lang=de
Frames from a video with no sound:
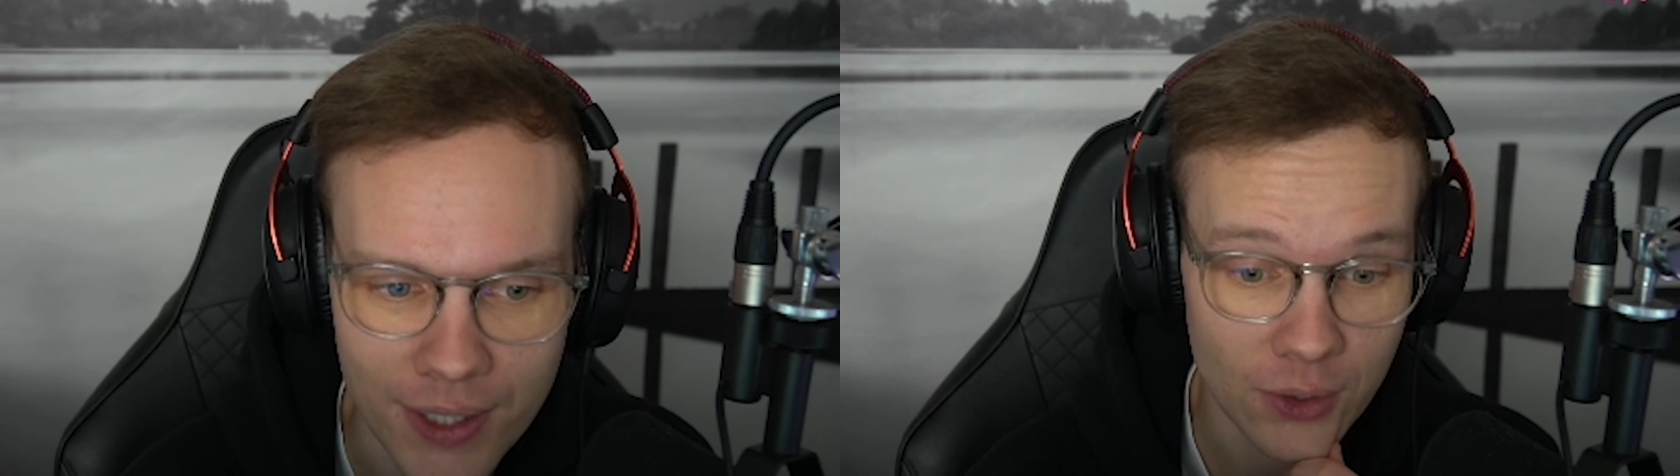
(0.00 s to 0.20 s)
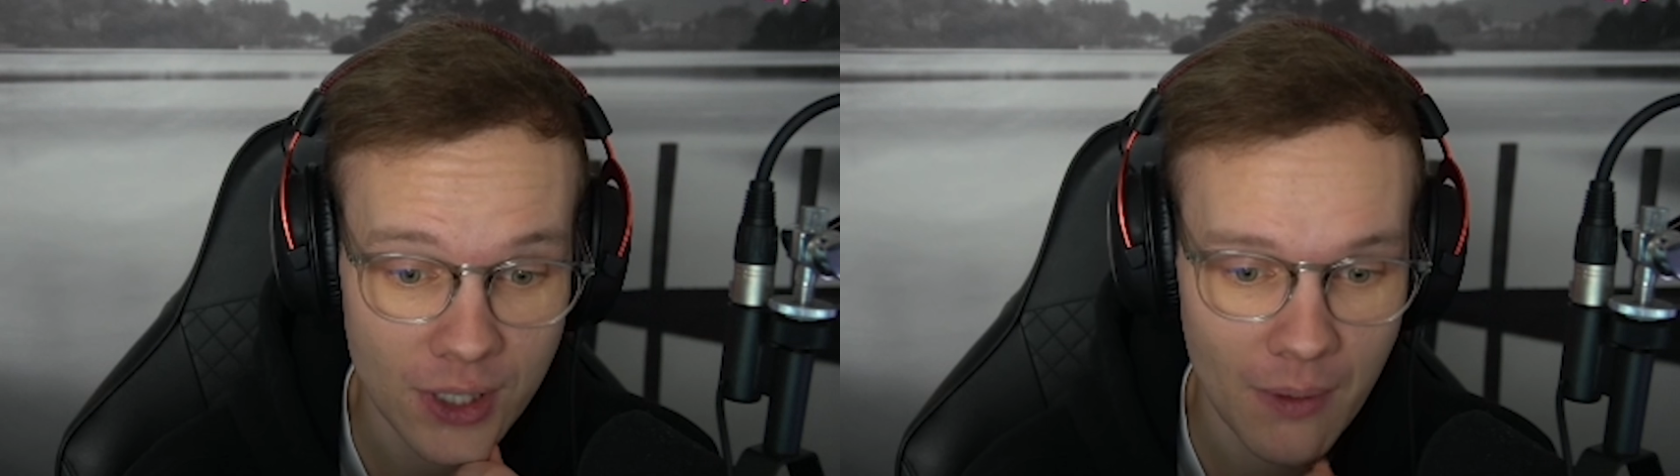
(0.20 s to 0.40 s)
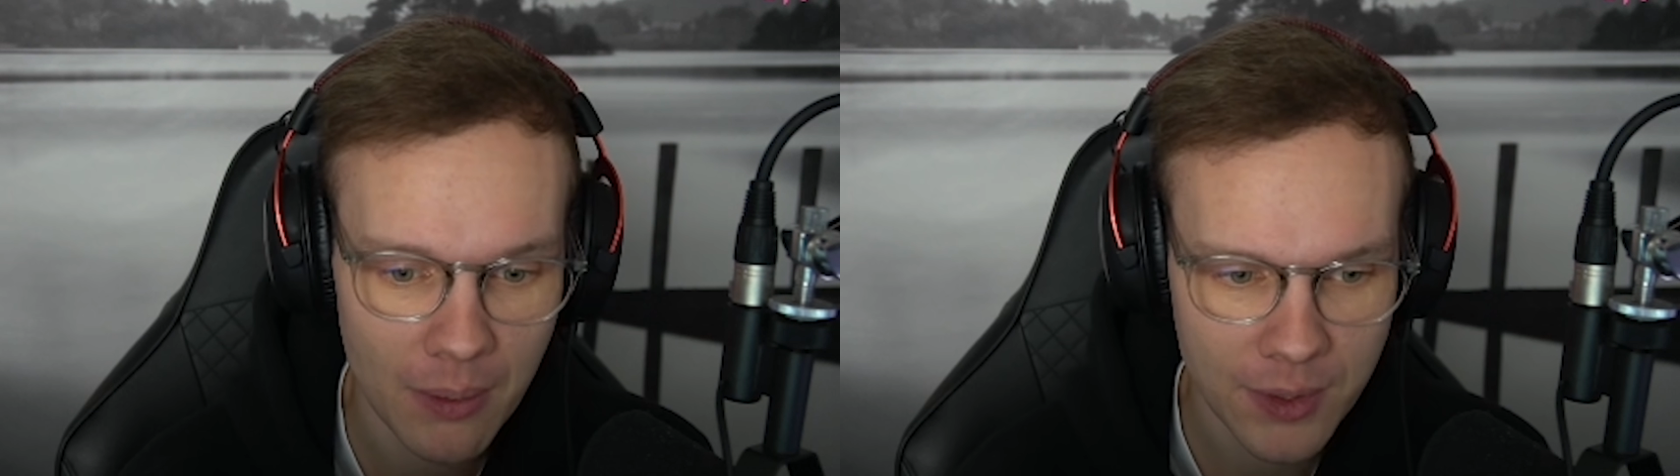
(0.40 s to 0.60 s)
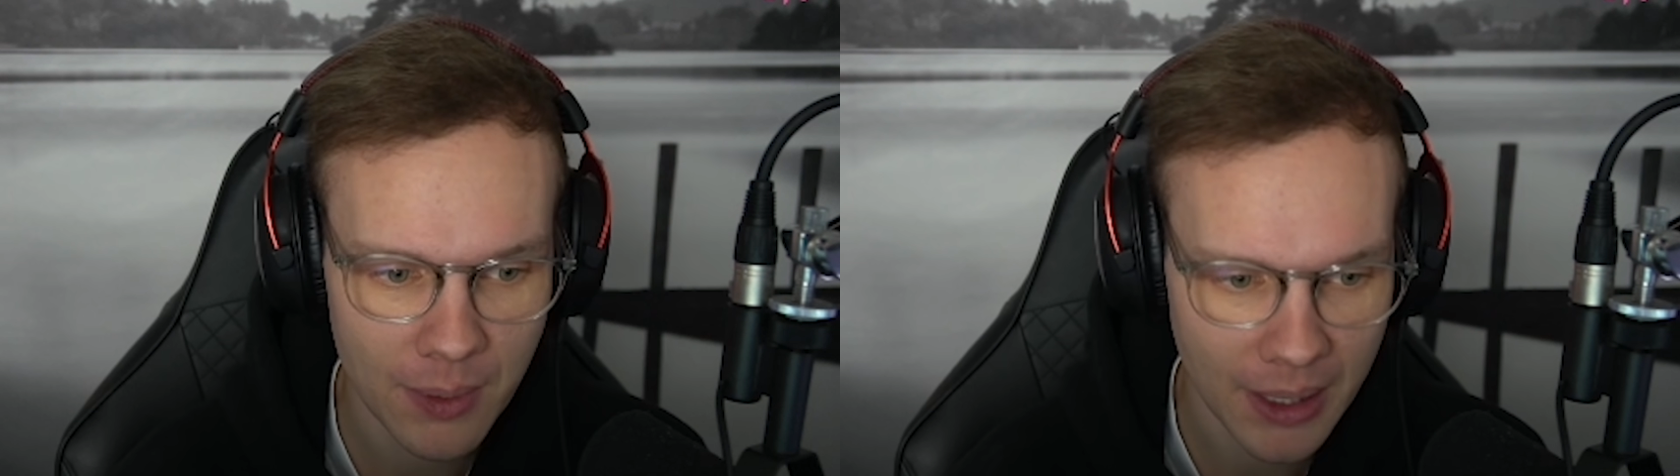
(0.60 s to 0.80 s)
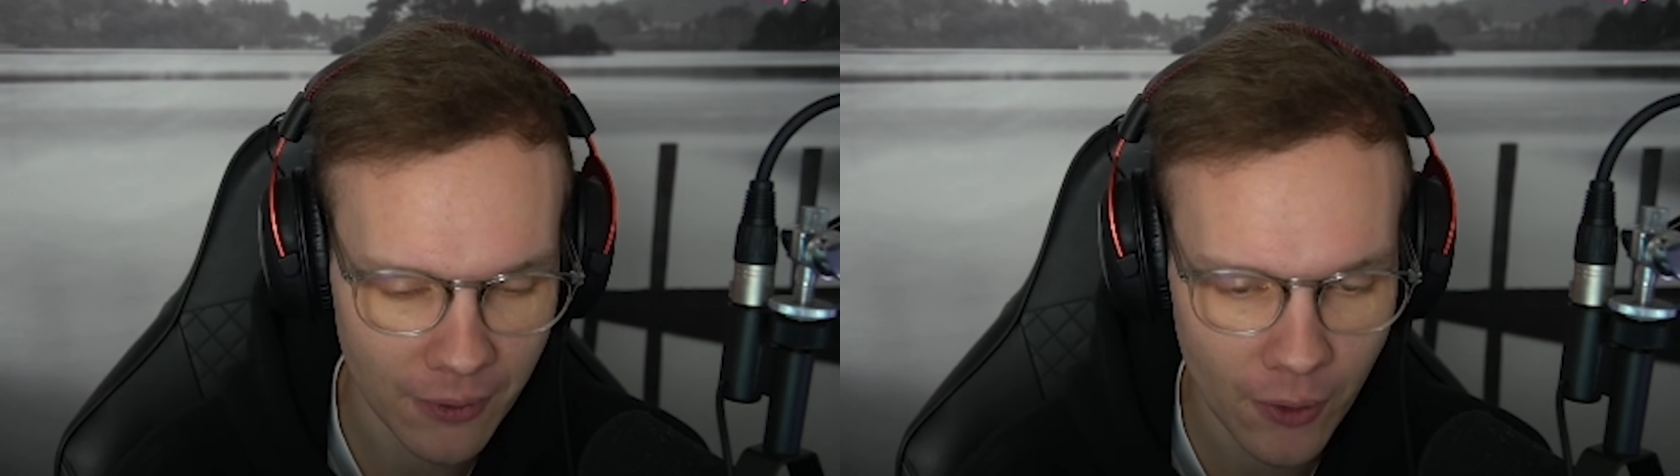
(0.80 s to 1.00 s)
Ich glaube, wenn man so
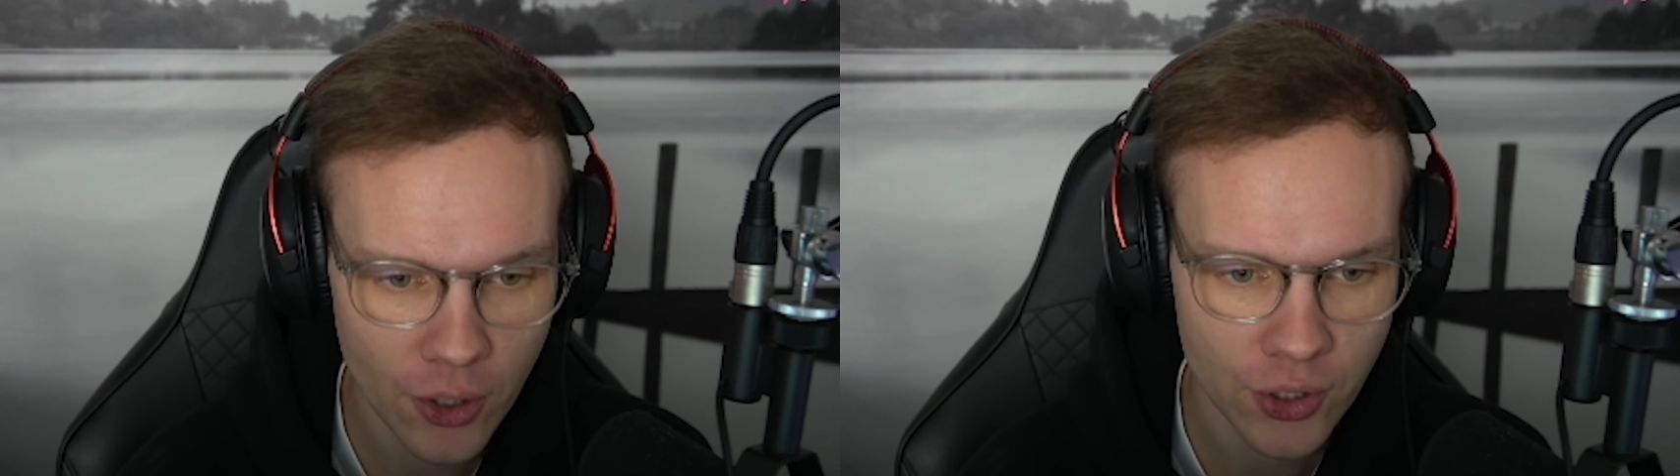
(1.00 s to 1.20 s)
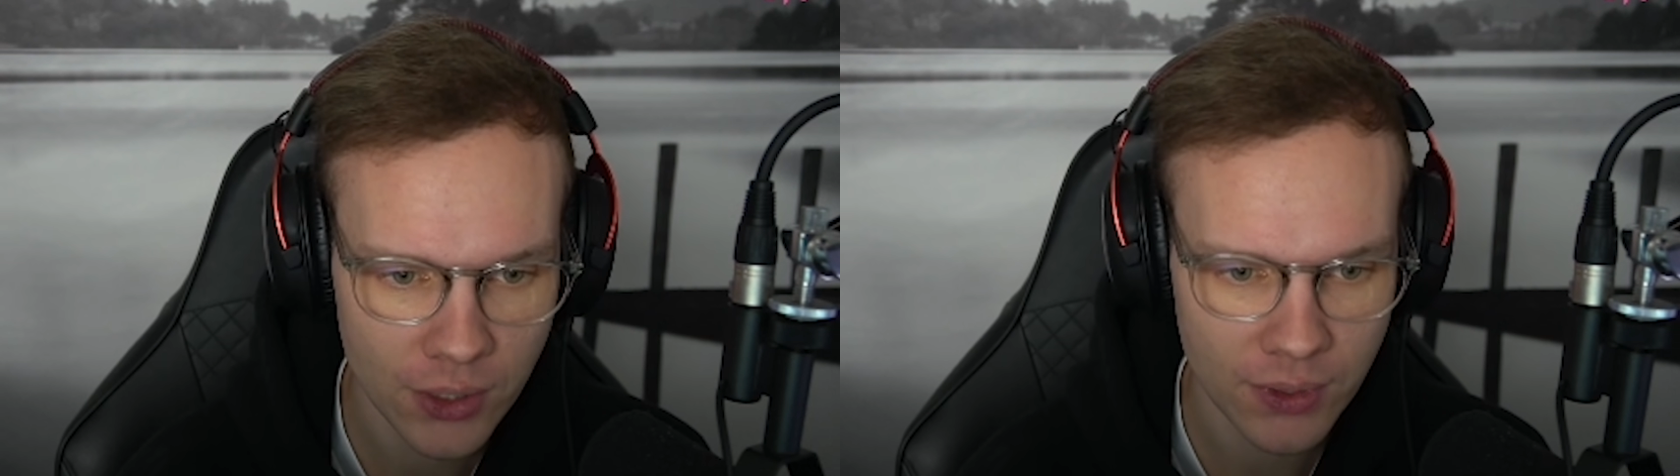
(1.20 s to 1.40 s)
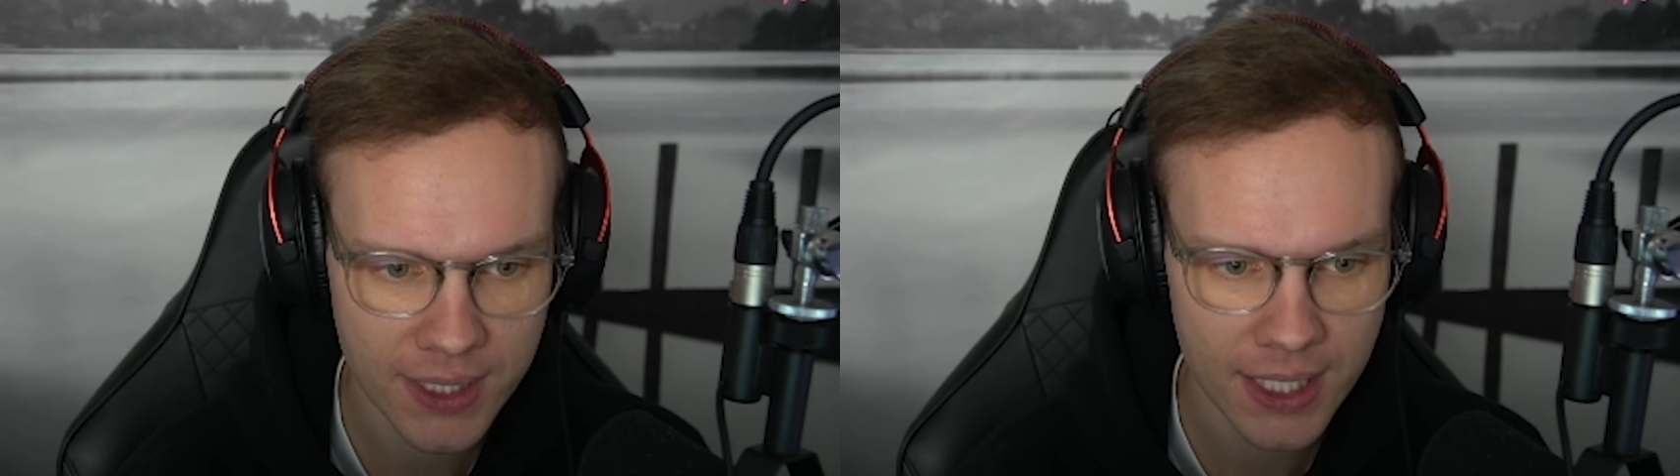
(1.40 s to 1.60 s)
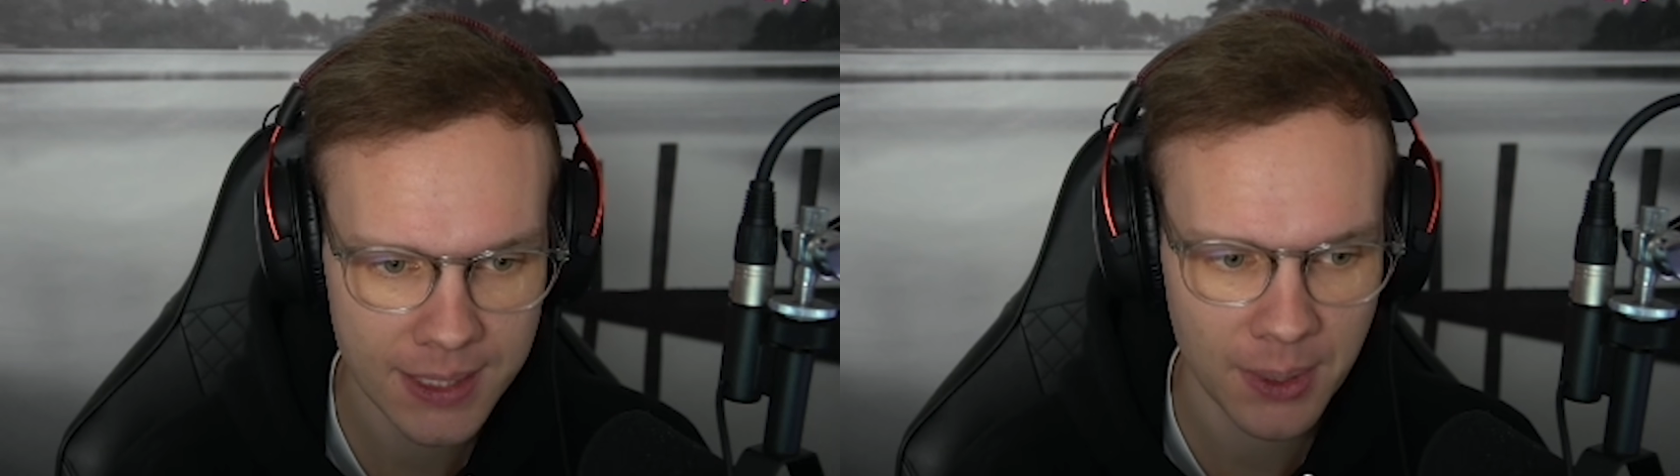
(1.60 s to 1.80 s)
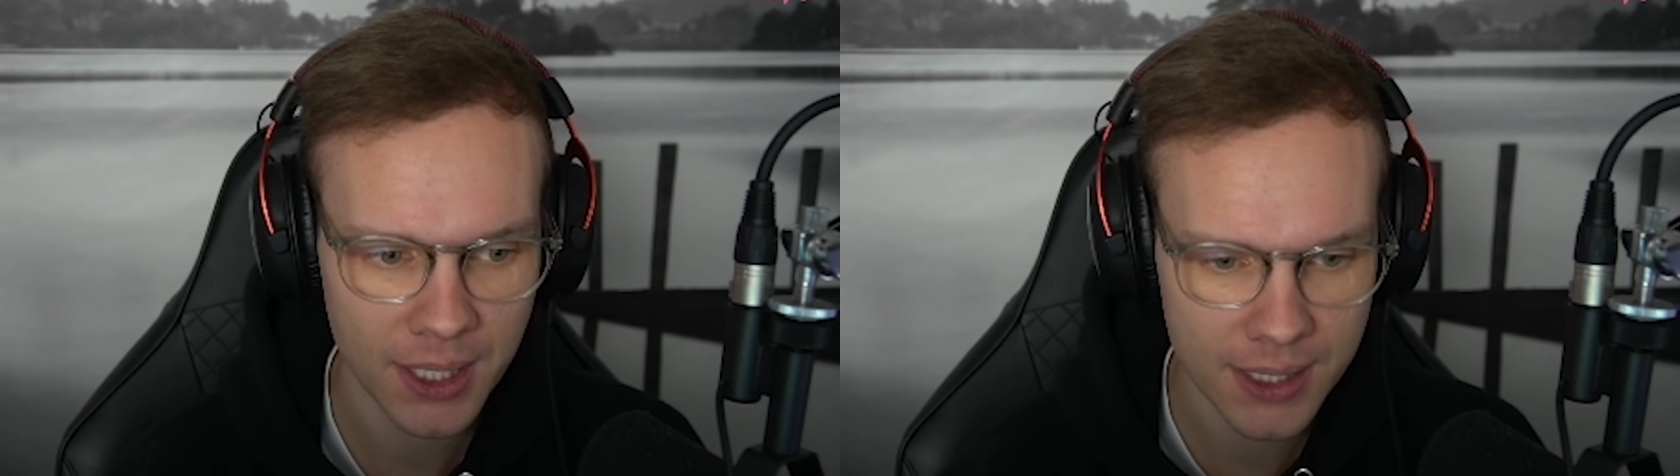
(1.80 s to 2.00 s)
mal davor steht und das erste
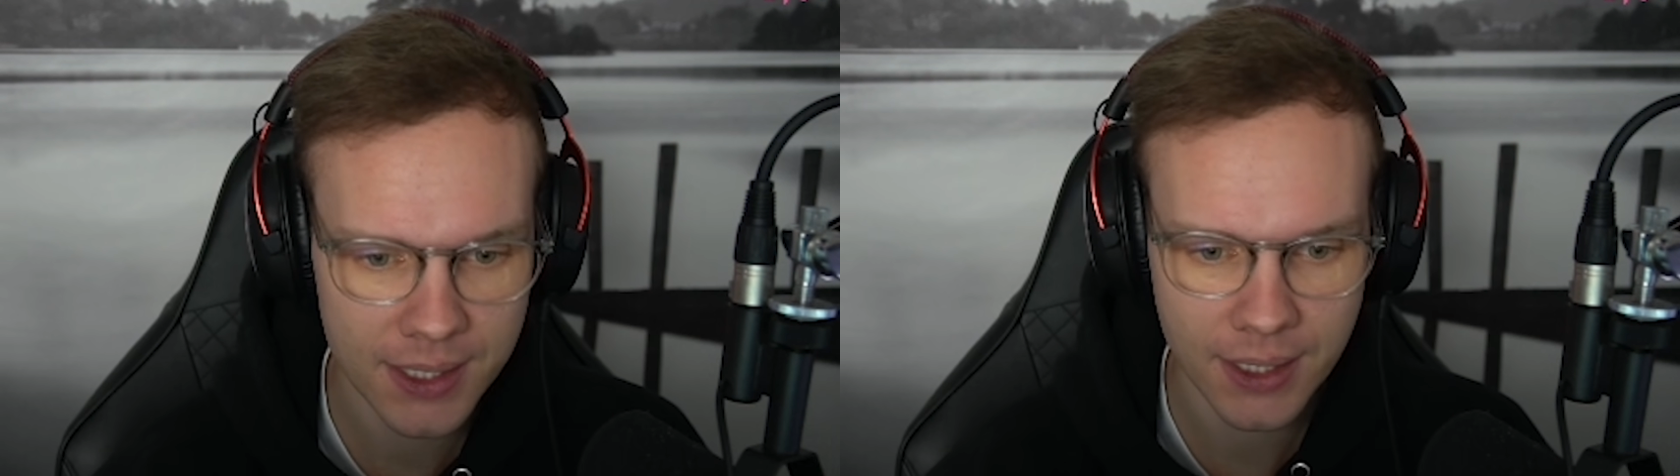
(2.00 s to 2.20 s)
Mal realisiert,